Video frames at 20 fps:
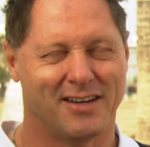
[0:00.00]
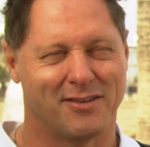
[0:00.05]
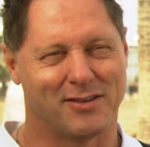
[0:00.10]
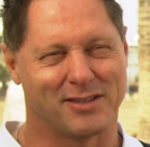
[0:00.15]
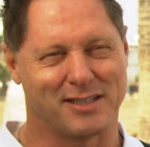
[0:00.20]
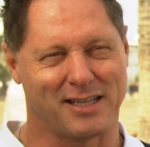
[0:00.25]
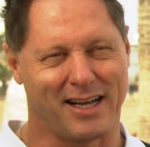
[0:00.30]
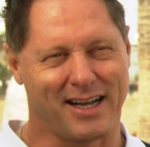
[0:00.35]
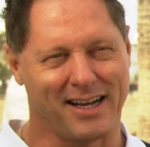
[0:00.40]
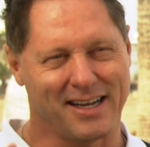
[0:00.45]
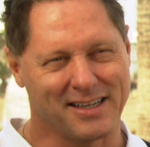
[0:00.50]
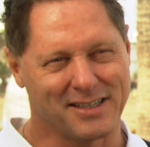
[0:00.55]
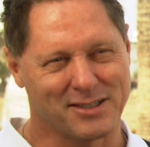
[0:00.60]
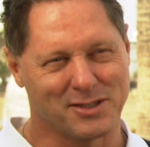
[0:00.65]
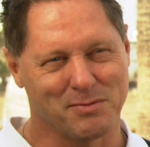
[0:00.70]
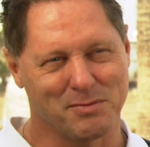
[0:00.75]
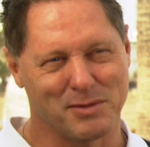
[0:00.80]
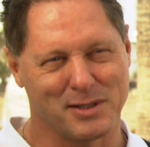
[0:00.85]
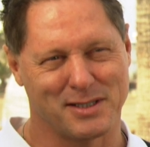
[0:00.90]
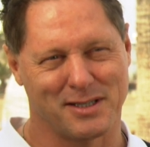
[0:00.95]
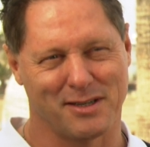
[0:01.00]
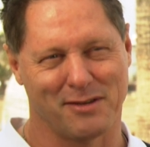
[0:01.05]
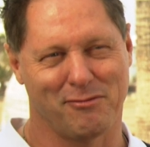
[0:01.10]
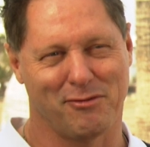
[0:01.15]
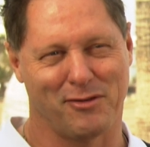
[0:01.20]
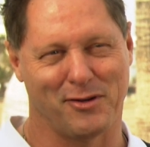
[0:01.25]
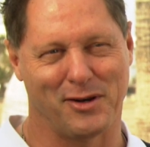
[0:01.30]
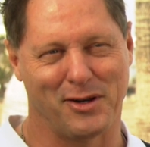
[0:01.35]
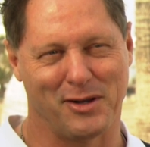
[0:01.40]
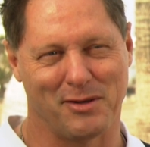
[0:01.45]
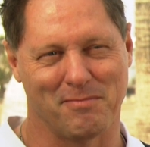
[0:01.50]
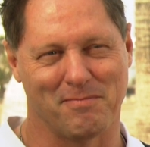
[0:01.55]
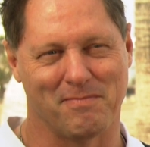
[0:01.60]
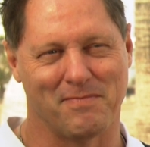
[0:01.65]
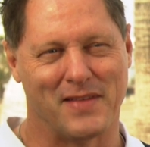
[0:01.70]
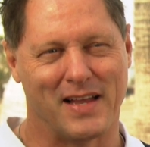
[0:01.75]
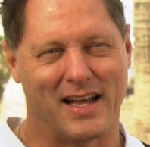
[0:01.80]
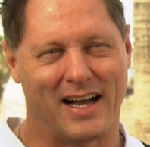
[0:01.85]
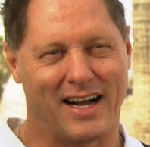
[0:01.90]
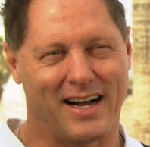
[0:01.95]
Was eigentlich so ein bisschen von dem
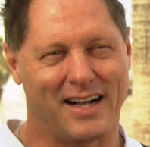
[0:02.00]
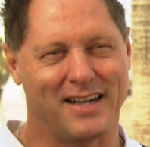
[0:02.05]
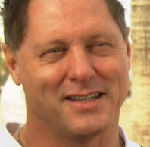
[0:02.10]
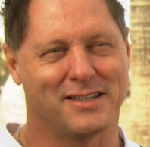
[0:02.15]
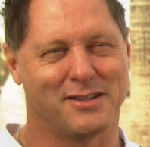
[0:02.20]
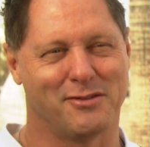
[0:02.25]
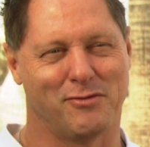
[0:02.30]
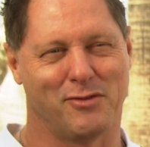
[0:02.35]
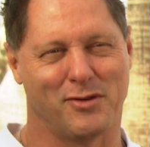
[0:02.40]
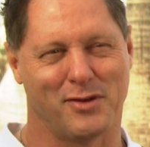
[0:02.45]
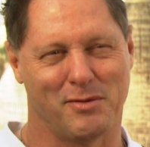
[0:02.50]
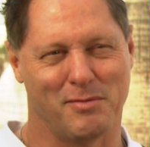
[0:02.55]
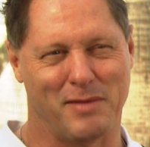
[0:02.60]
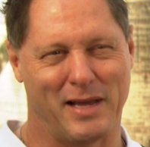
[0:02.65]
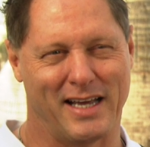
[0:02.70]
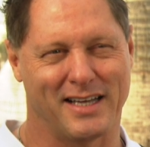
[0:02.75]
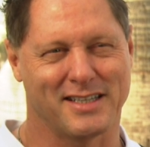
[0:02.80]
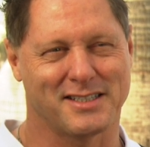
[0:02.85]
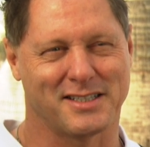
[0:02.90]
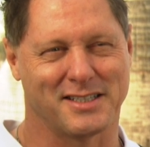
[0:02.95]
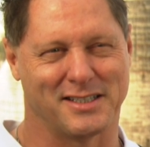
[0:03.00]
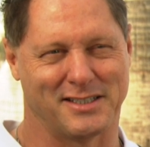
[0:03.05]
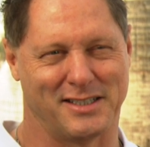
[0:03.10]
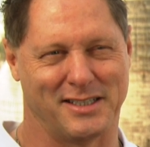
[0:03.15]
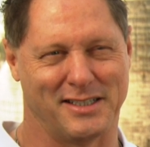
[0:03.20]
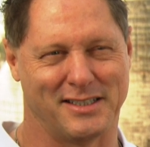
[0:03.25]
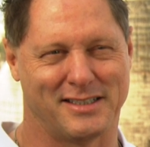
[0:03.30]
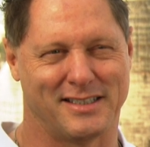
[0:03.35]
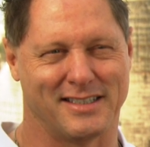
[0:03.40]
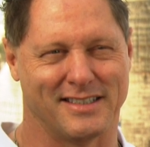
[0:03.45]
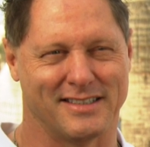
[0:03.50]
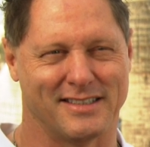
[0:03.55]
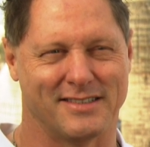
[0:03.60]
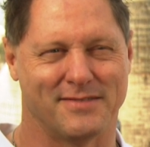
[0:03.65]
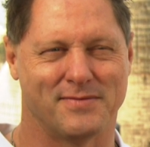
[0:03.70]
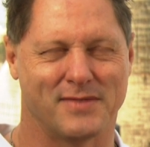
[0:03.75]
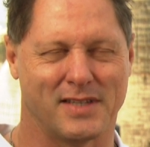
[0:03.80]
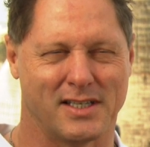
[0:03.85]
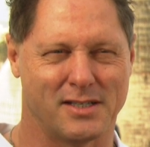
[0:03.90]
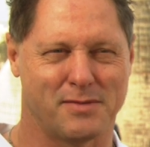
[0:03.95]
alten, von dem ersten Gesicht
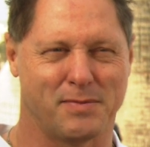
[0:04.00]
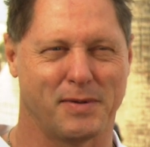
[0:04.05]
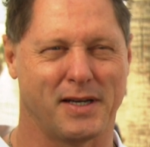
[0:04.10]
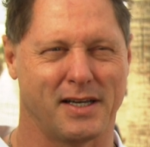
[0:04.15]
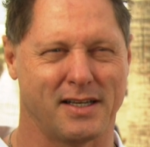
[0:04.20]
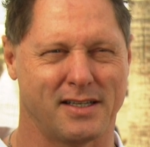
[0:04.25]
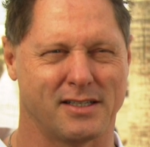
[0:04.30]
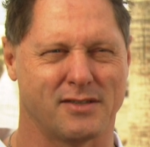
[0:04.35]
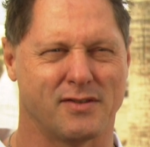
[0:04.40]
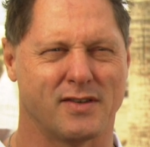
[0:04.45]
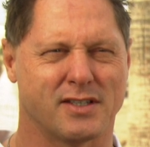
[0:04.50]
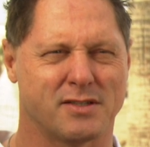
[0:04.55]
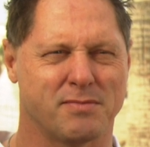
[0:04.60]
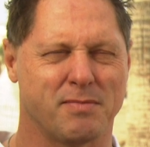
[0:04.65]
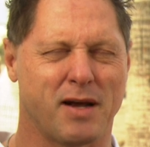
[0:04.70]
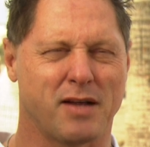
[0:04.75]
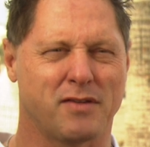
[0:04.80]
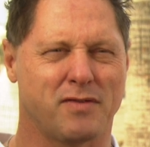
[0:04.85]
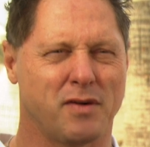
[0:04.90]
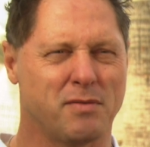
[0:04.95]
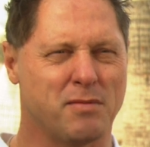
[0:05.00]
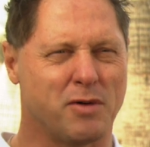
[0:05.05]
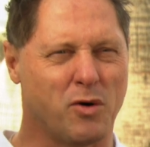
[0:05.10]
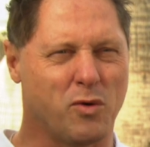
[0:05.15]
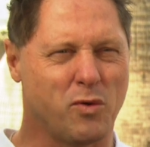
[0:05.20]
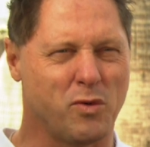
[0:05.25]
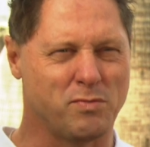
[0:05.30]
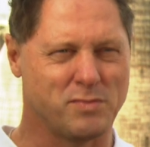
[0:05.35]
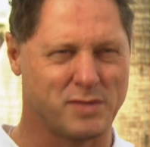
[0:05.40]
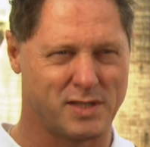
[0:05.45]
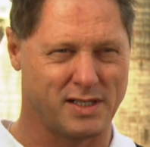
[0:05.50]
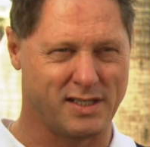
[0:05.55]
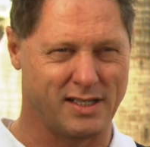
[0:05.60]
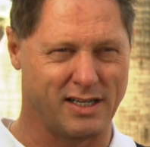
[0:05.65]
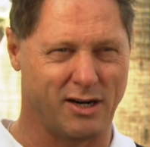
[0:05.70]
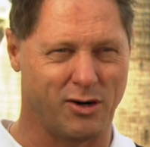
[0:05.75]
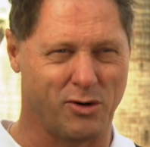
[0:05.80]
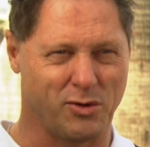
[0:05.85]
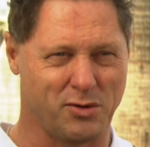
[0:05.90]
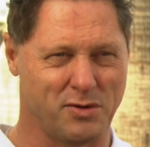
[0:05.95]
ähm, inspiriert ist. Weil Smart war immer oben sind die
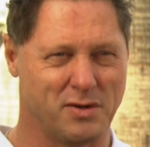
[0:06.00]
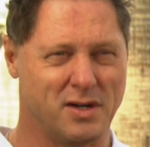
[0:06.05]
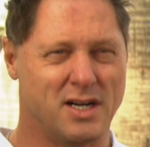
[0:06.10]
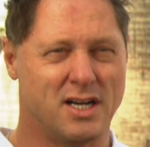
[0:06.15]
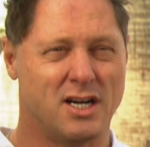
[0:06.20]
Augen,